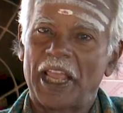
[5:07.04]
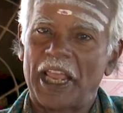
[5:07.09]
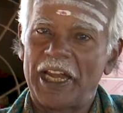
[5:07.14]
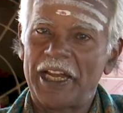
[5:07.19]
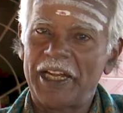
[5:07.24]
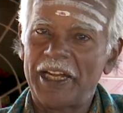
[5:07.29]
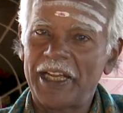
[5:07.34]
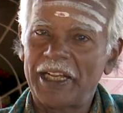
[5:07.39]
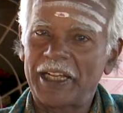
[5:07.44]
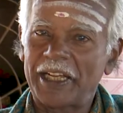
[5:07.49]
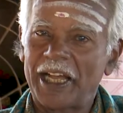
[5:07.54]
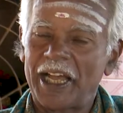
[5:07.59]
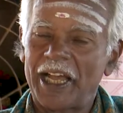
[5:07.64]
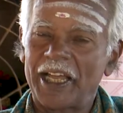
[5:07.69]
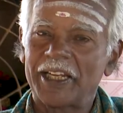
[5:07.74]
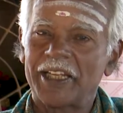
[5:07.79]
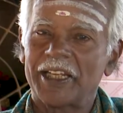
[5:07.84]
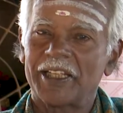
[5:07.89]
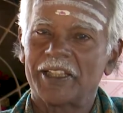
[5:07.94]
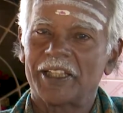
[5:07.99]
என்ன
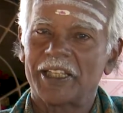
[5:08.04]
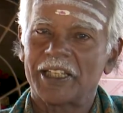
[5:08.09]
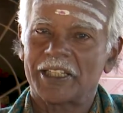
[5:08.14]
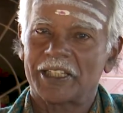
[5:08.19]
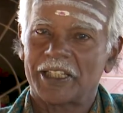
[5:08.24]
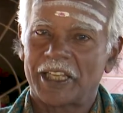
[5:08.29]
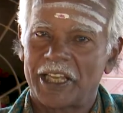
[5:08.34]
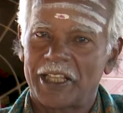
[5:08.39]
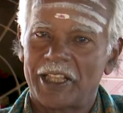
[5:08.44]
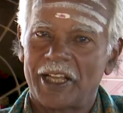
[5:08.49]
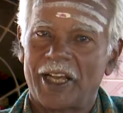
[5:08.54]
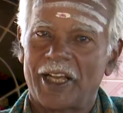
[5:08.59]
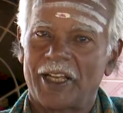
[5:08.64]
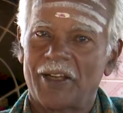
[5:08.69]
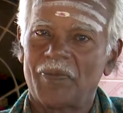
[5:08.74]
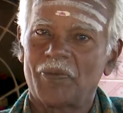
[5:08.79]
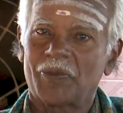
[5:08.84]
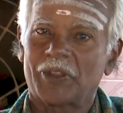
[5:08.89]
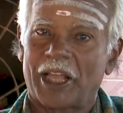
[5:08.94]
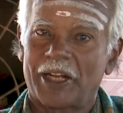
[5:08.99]
காரியத்தை
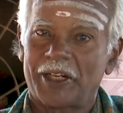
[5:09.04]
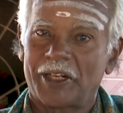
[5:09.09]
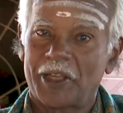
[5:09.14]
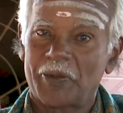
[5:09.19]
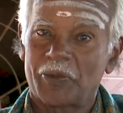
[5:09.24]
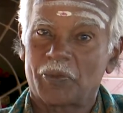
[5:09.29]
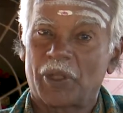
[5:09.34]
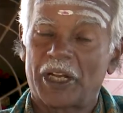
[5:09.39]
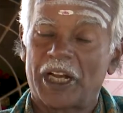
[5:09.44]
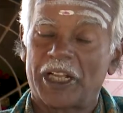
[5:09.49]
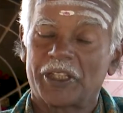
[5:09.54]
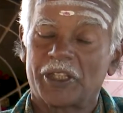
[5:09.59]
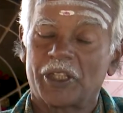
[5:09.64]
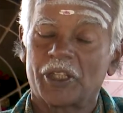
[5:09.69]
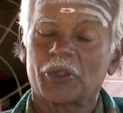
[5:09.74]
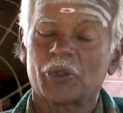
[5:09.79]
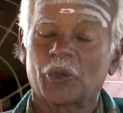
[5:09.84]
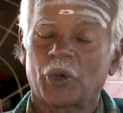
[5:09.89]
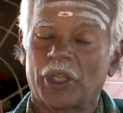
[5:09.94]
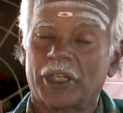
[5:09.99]
செய்தாலும் தன்னை
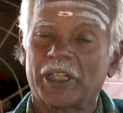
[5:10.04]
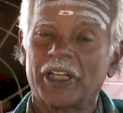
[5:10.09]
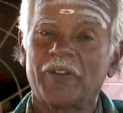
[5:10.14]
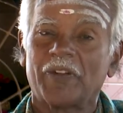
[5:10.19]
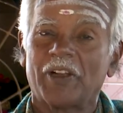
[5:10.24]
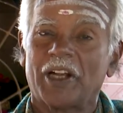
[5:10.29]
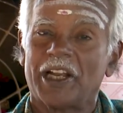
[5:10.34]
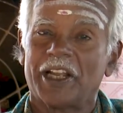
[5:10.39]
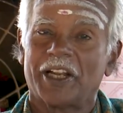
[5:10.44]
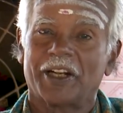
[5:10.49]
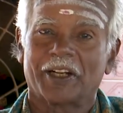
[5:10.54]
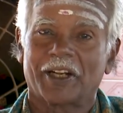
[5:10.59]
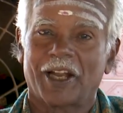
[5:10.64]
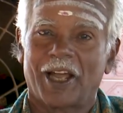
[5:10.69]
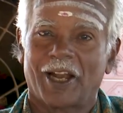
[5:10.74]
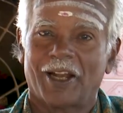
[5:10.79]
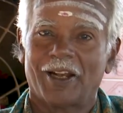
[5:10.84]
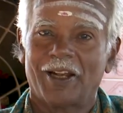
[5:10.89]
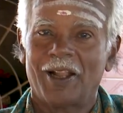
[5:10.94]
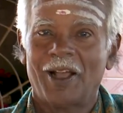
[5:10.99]
திணைத்து தொடங்கவில்லை
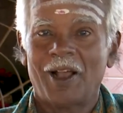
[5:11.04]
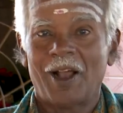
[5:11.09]
என்றால்